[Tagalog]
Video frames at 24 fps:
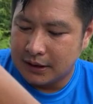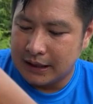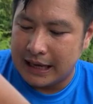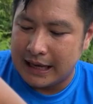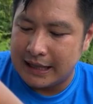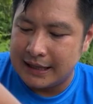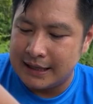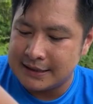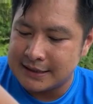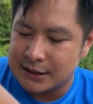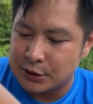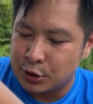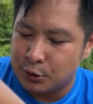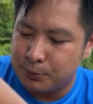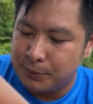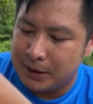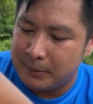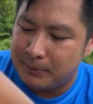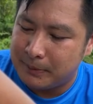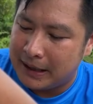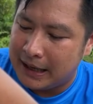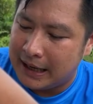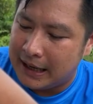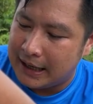Galing sa
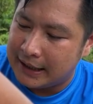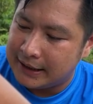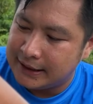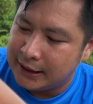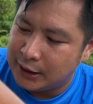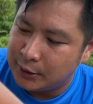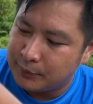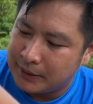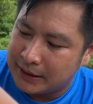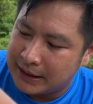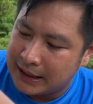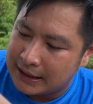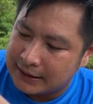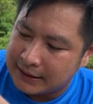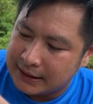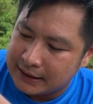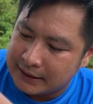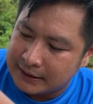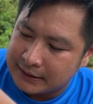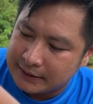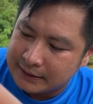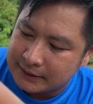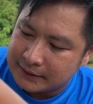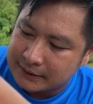tubig pa, ininom na
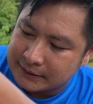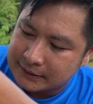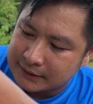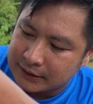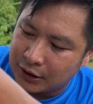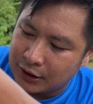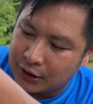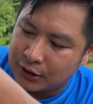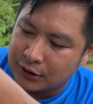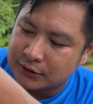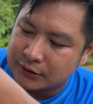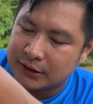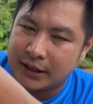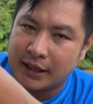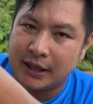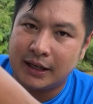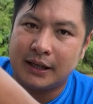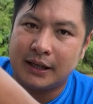natin. Oh, 3.